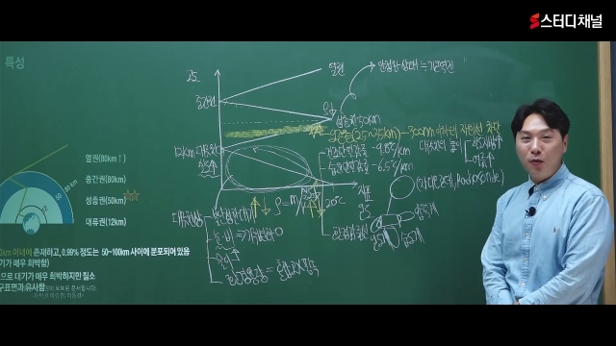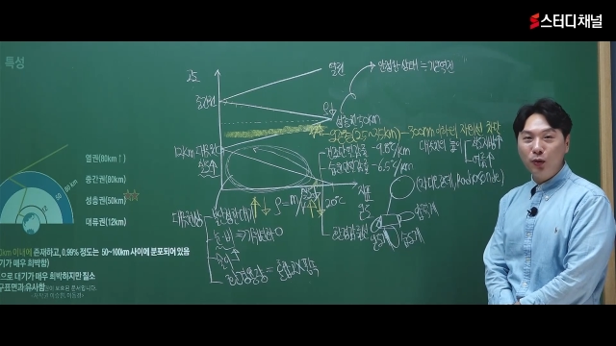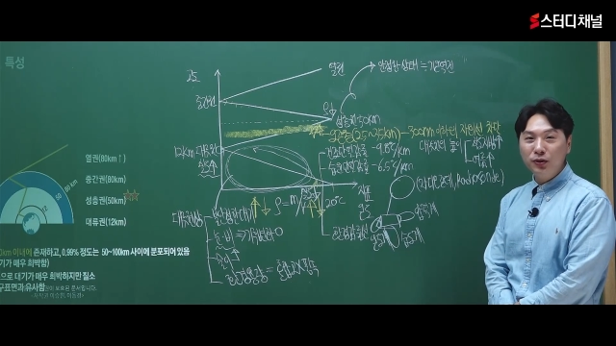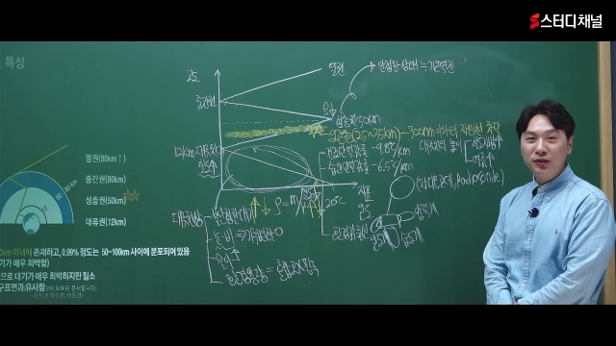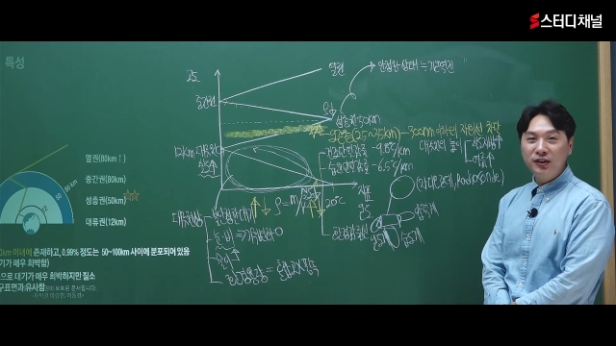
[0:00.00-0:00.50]

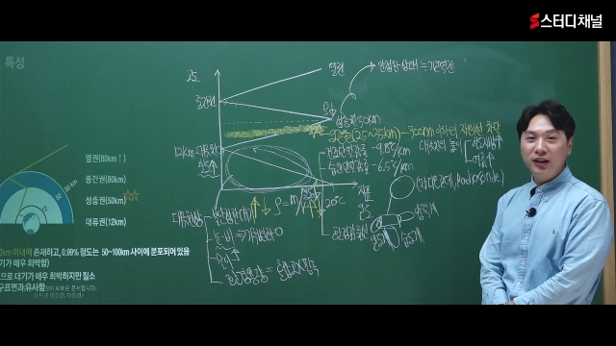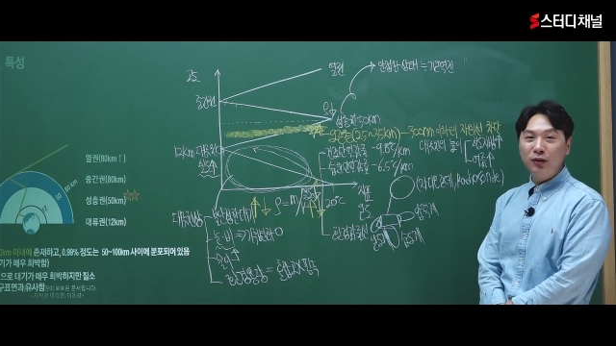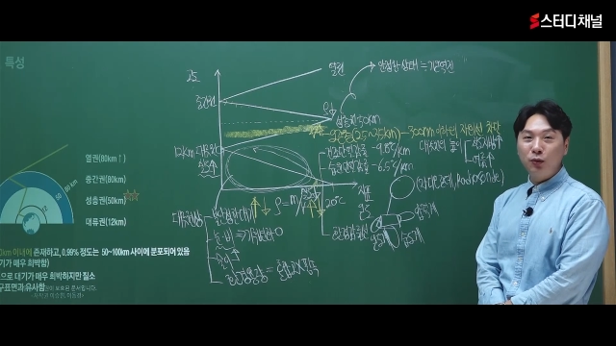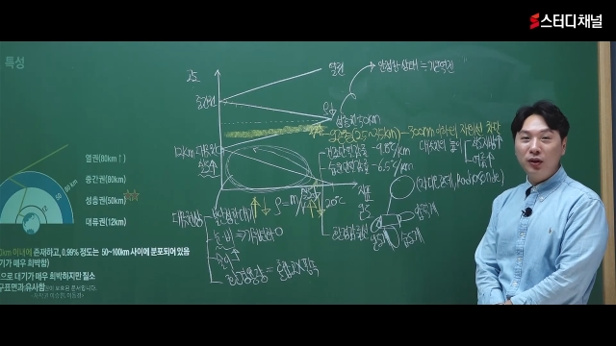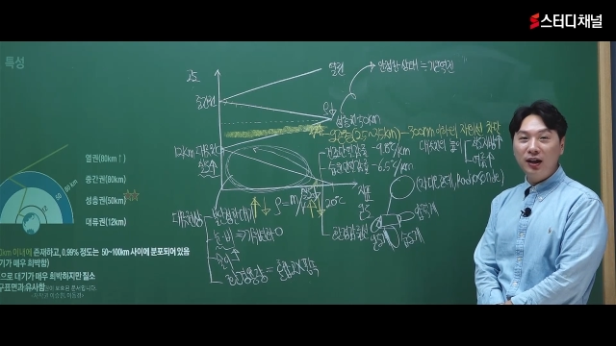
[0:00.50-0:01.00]

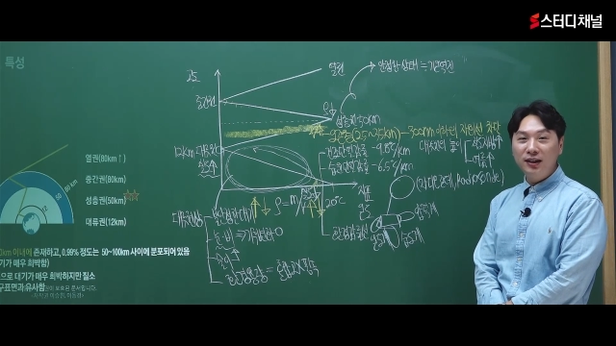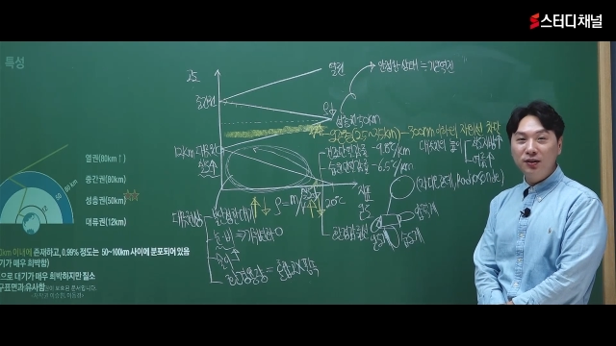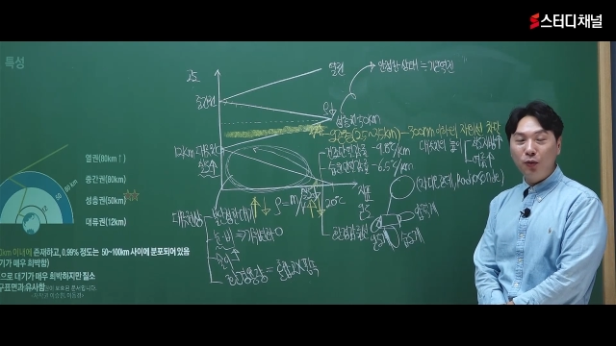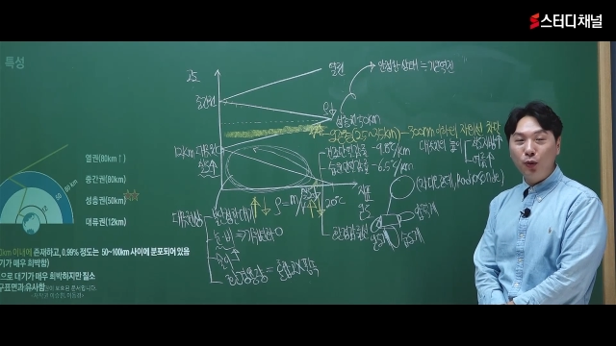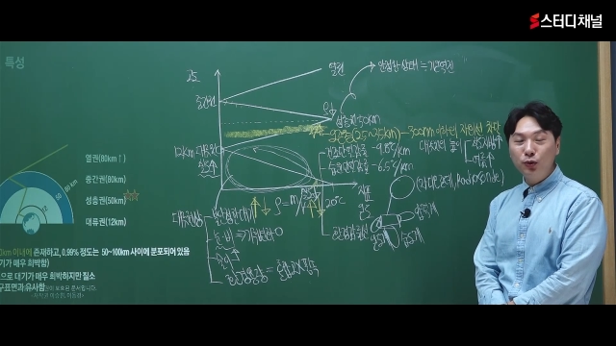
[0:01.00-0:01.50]
오존층에
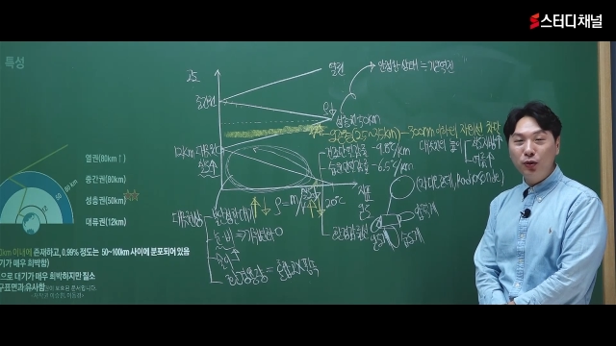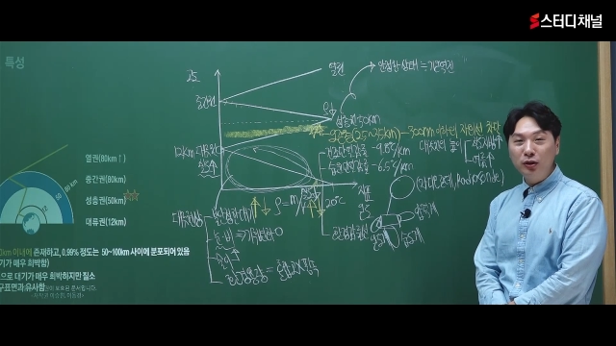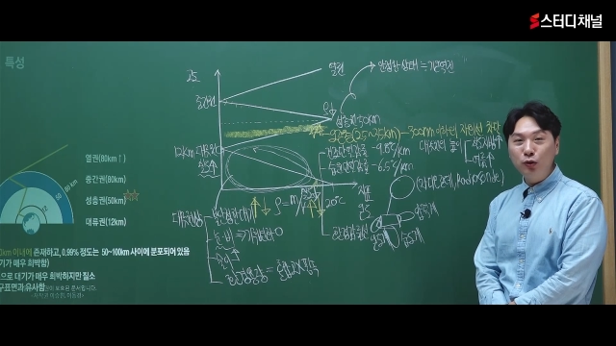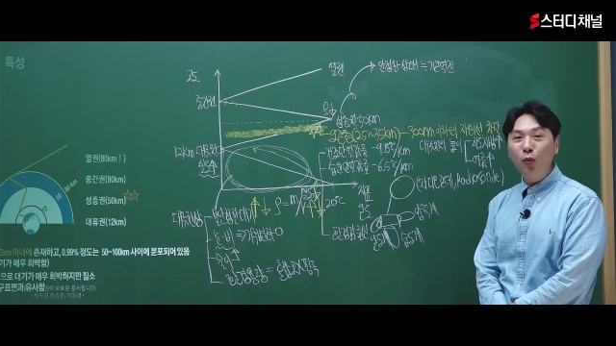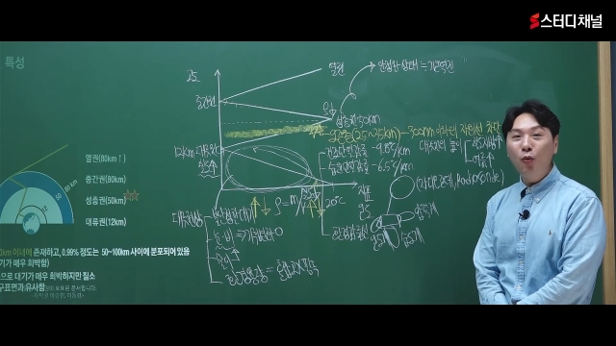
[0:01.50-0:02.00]
도달해서
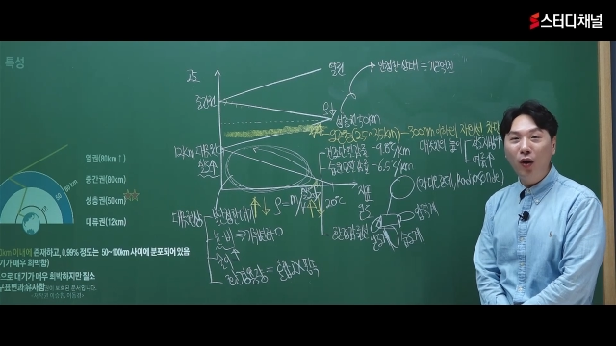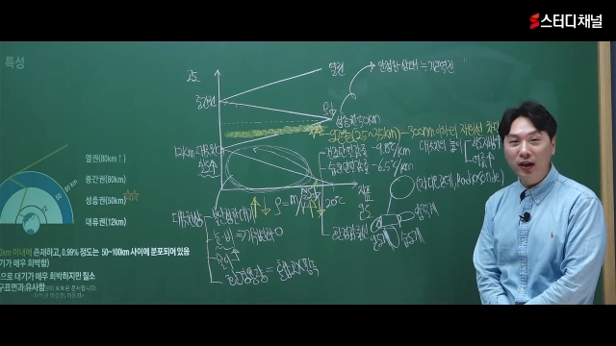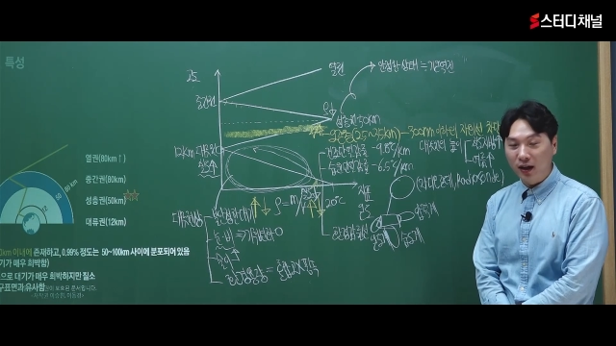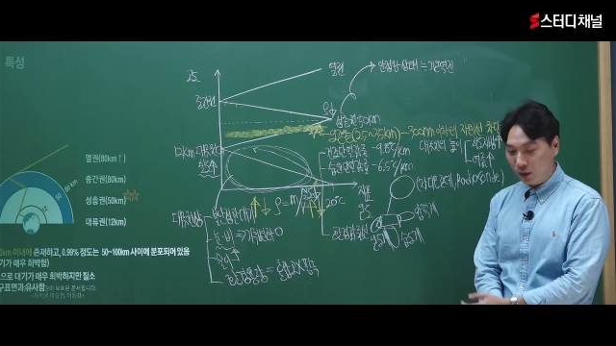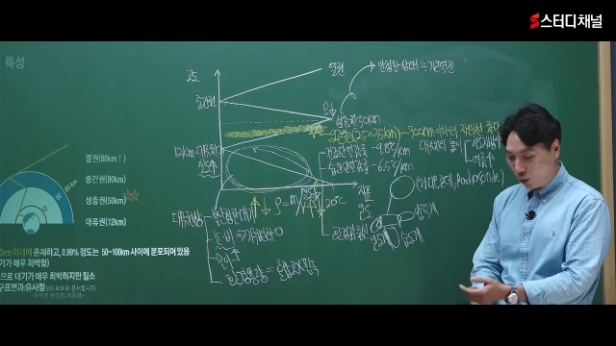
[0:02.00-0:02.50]
오존을
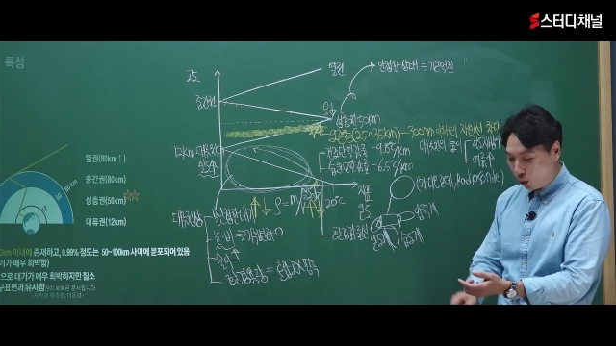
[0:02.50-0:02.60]
소모하게끔